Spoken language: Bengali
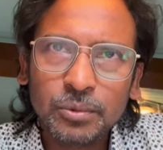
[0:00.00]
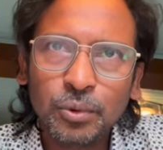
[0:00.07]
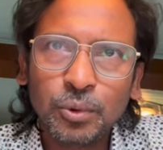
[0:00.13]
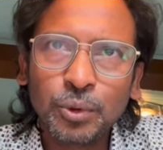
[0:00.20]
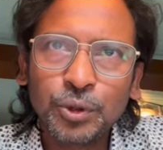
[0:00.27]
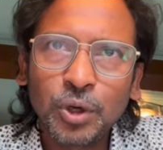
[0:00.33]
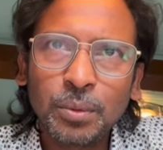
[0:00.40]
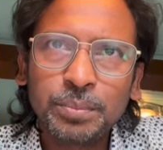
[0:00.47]

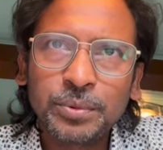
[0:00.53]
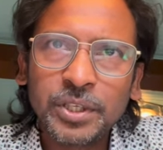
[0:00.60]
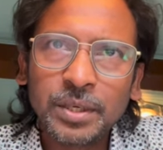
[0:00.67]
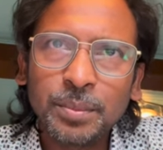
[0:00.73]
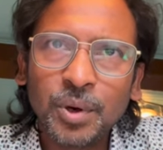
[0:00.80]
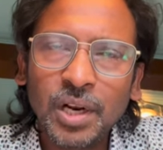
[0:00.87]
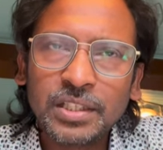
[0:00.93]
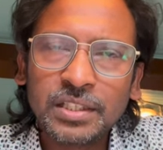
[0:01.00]
গুজব ঠিক
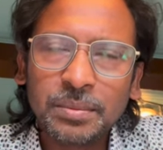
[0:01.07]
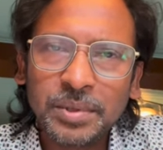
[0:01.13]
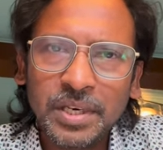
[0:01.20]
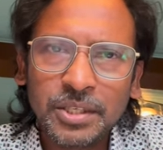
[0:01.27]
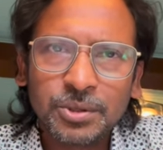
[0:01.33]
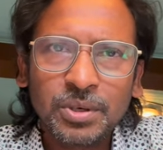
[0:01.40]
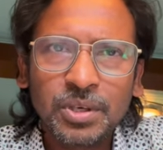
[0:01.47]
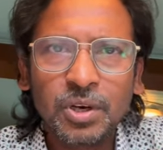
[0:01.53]
বলা যাবে না
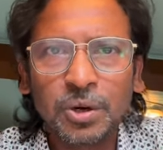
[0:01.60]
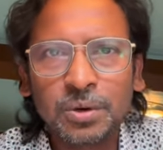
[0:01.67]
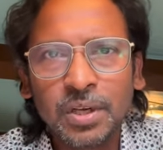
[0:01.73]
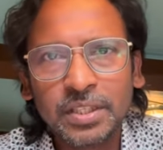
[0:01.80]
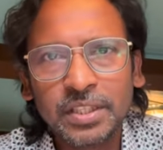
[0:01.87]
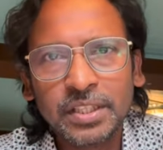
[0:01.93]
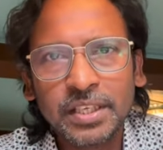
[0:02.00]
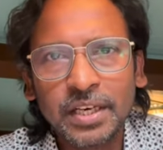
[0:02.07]
আসলে ঘটনা
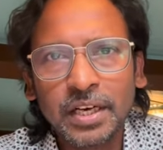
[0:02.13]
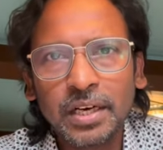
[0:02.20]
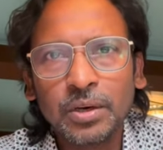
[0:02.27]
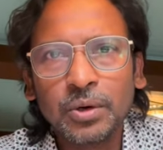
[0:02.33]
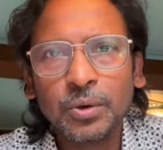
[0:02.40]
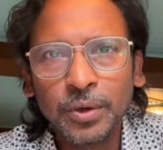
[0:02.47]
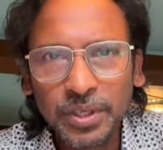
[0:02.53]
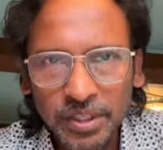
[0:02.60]
যেটা
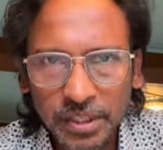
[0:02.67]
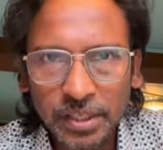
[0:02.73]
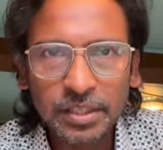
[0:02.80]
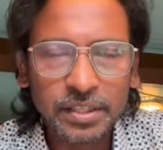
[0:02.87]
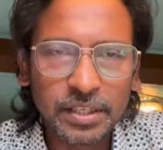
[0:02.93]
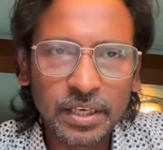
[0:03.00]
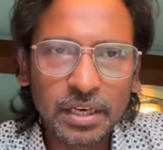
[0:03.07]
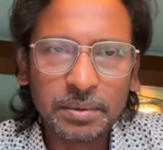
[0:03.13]
হয়েছে
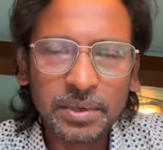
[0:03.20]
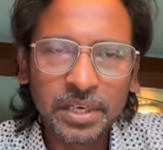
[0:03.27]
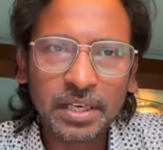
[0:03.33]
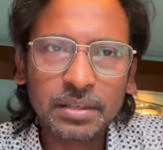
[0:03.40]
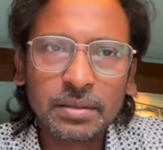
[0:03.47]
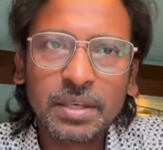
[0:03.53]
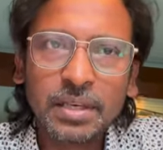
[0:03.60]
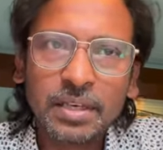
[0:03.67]
যেটা আমার
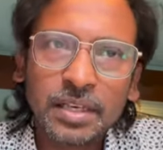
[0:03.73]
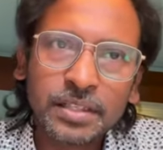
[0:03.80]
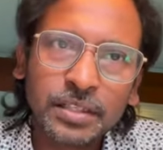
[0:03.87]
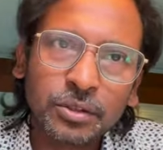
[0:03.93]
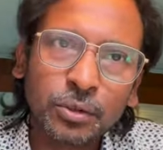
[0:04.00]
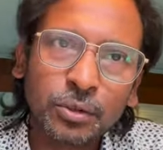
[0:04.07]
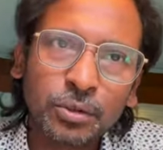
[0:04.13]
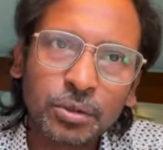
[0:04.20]
কাছে
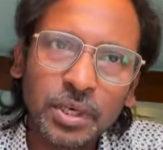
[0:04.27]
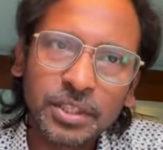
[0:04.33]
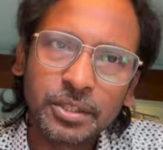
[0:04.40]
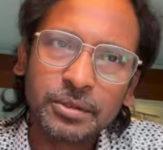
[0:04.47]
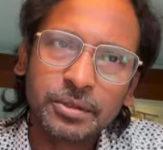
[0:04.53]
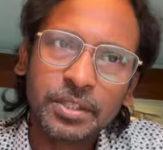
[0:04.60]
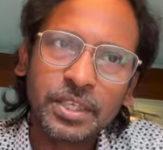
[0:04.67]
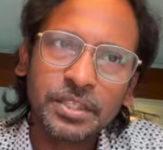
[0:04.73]
তথ্য
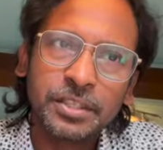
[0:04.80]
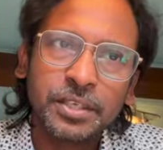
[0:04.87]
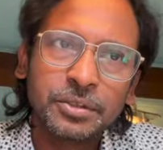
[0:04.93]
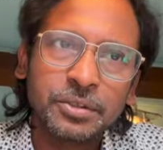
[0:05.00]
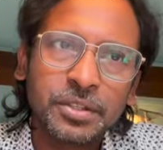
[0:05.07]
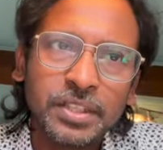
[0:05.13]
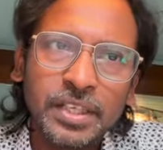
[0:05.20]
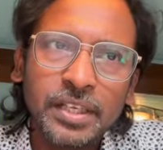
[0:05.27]
আসলো যেটা সেটা
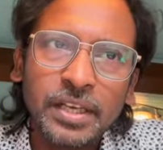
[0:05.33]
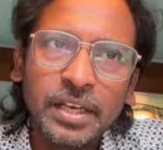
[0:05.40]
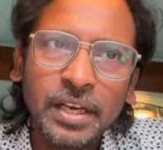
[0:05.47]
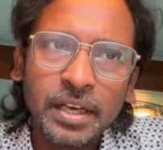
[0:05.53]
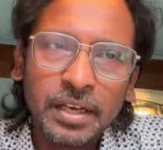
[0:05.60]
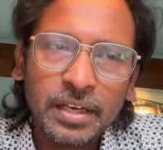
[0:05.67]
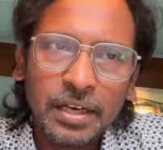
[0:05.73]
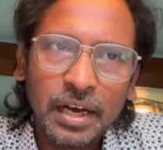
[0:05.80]
হচ্ছে যে
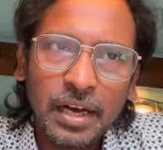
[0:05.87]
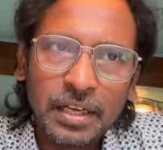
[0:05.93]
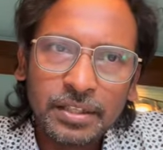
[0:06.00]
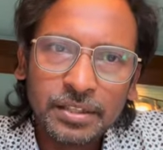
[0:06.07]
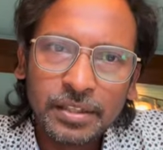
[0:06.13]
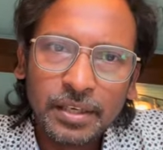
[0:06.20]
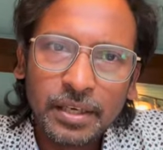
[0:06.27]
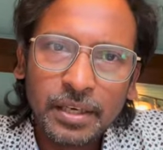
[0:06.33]
আজ
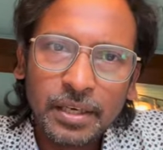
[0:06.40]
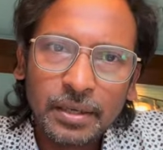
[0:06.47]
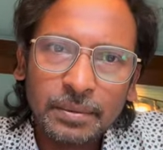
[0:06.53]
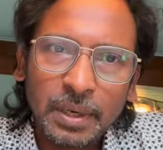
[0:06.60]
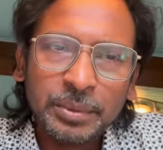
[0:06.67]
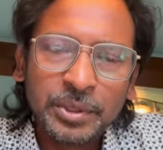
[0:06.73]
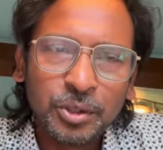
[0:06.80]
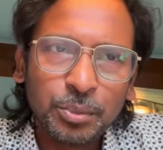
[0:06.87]

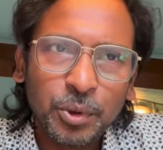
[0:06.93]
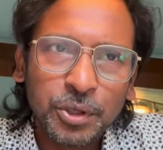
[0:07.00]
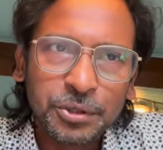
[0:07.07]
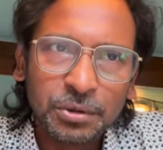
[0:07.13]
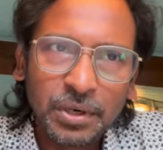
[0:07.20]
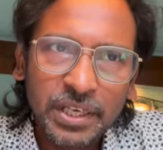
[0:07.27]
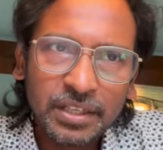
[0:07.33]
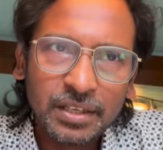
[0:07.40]
আমি একটু পরে
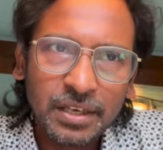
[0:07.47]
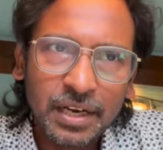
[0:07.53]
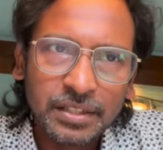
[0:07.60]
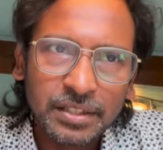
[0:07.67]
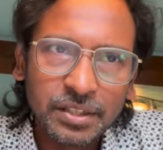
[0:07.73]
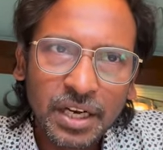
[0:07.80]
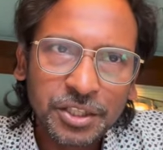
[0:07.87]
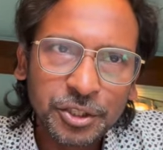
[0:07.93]
শোনাই
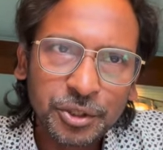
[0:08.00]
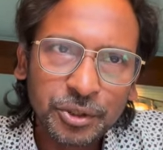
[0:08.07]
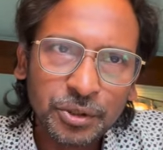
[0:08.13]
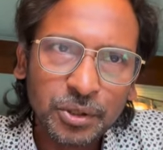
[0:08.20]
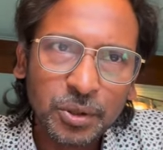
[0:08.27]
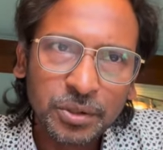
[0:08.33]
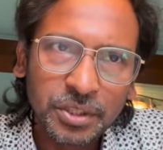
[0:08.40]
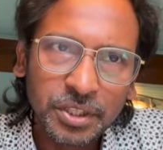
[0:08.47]
আজ রাষ্ট্রীয়
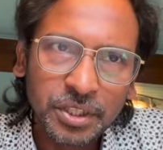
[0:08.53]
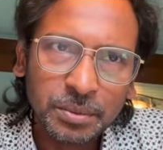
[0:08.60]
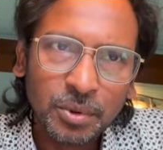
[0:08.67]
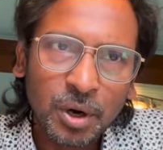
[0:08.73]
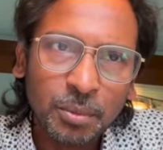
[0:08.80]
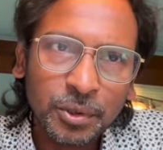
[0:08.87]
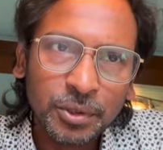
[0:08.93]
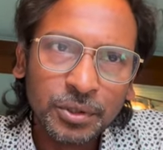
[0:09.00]
অতিথি
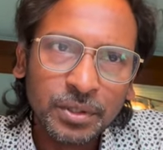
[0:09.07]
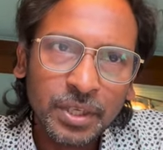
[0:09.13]
ভবন